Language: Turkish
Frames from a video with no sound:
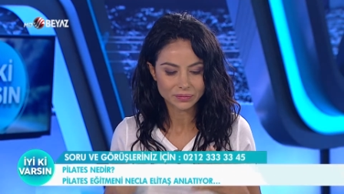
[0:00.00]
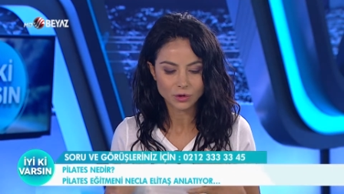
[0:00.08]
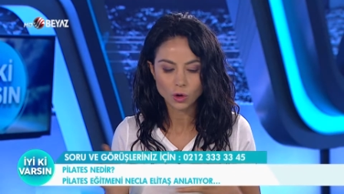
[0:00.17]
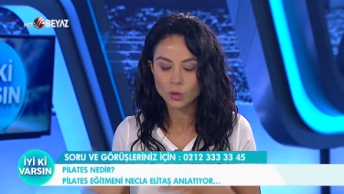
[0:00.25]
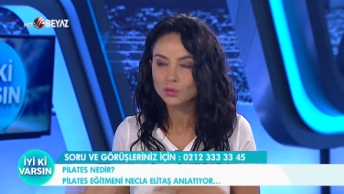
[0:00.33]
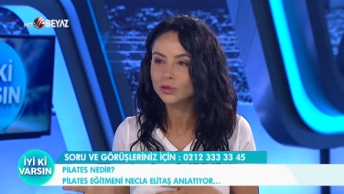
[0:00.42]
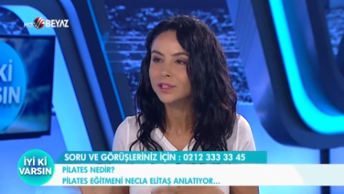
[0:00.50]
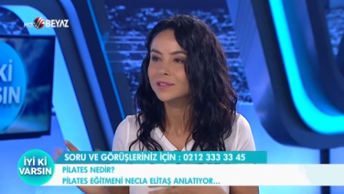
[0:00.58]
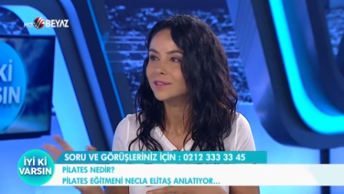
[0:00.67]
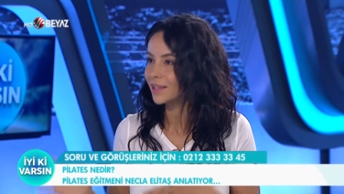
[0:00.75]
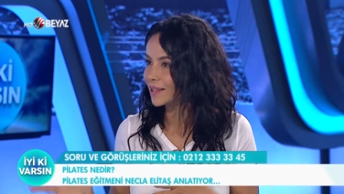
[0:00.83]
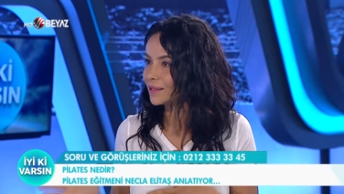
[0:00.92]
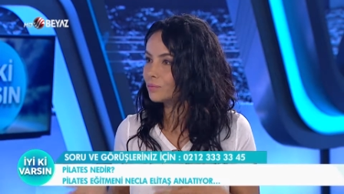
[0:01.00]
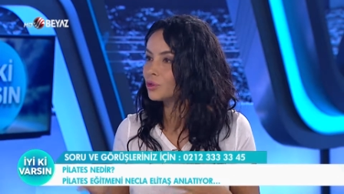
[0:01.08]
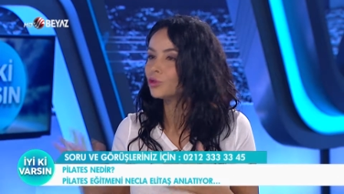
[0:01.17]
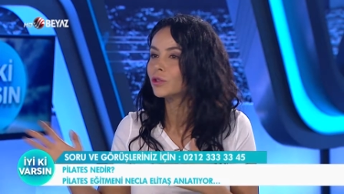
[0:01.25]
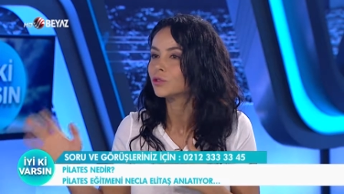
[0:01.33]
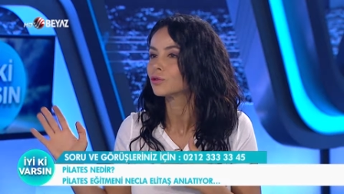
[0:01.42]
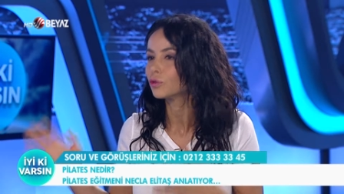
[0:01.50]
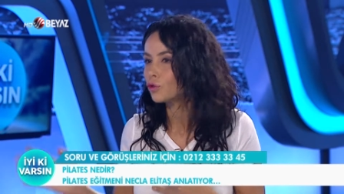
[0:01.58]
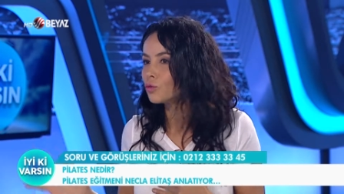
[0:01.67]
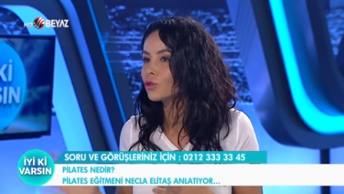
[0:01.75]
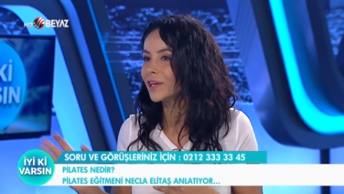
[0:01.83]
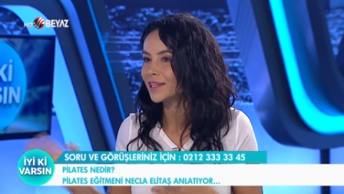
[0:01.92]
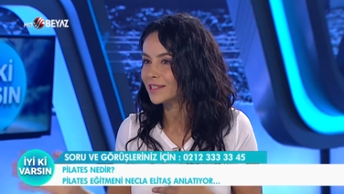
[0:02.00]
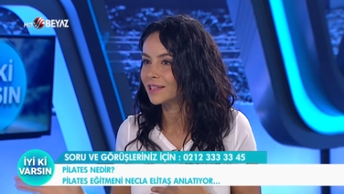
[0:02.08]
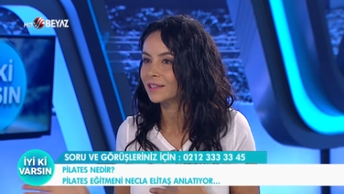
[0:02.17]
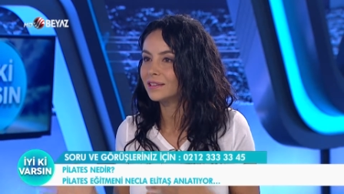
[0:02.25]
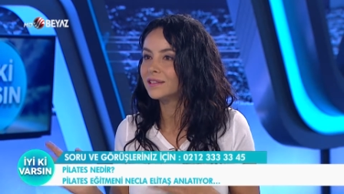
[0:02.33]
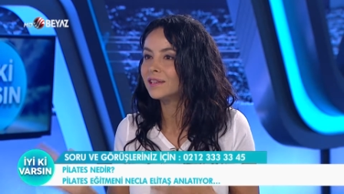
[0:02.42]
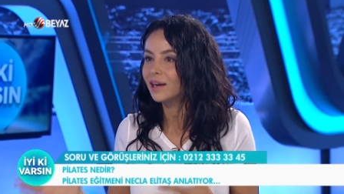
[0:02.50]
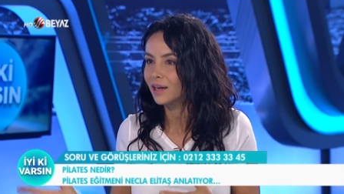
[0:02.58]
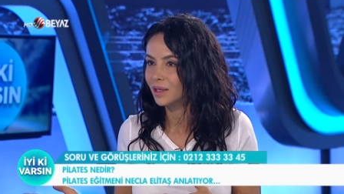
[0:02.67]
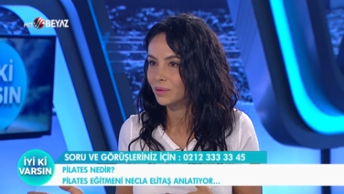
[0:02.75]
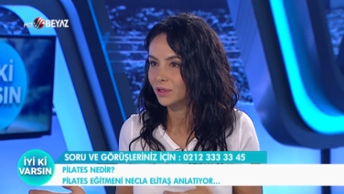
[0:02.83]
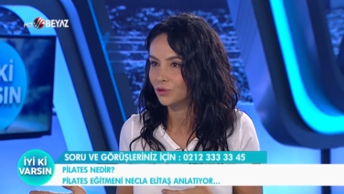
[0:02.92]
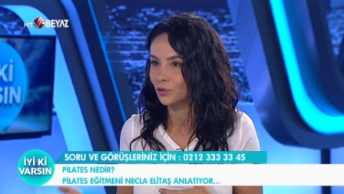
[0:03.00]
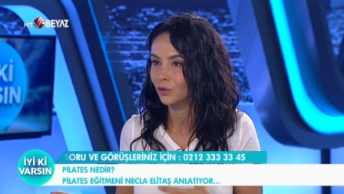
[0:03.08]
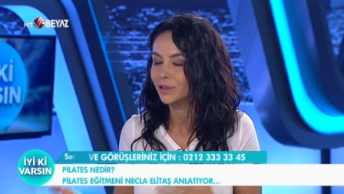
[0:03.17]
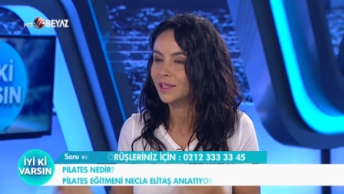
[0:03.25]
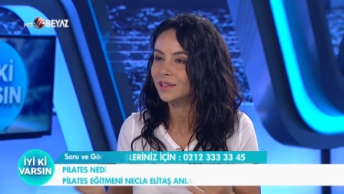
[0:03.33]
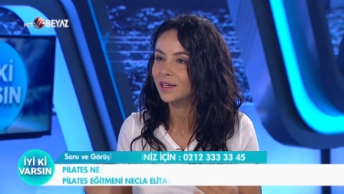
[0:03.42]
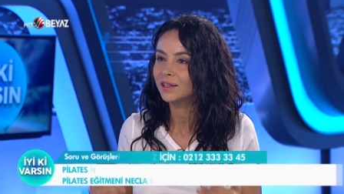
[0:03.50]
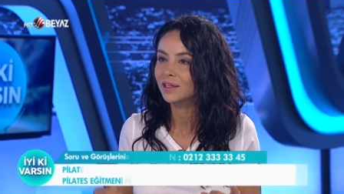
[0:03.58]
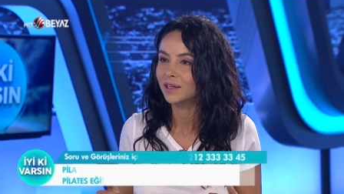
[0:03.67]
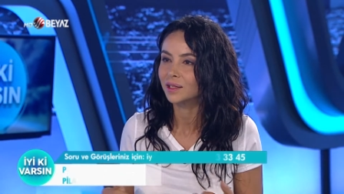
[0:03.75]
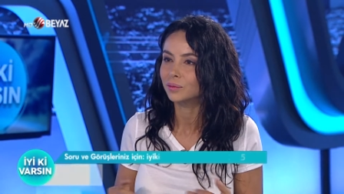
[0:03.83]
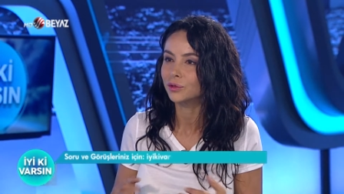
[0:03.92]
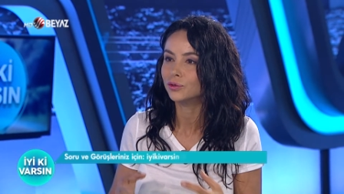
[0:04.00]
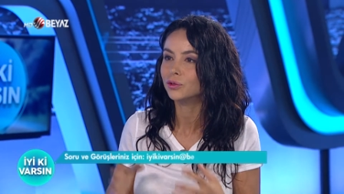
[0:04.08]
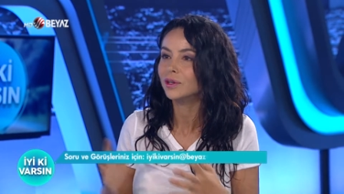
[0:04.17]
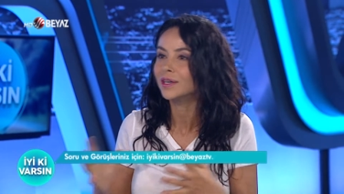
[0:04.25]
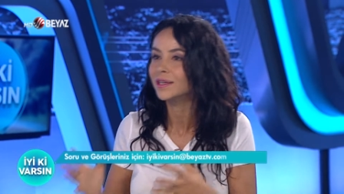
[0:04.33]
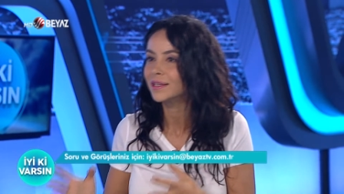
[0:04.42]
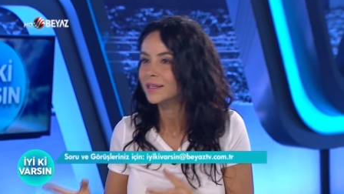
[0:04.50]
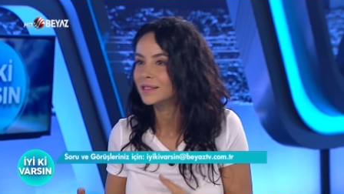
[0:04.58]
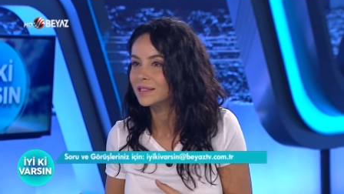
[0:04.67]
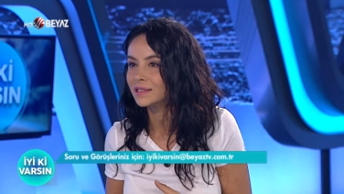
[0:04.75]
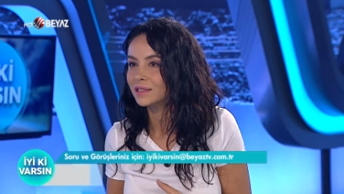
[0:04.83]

omurganın e, bir süre sonra omurga esnekliğini kaybediyor. Hı-hı. Neden kaybediyor? Hareketsiz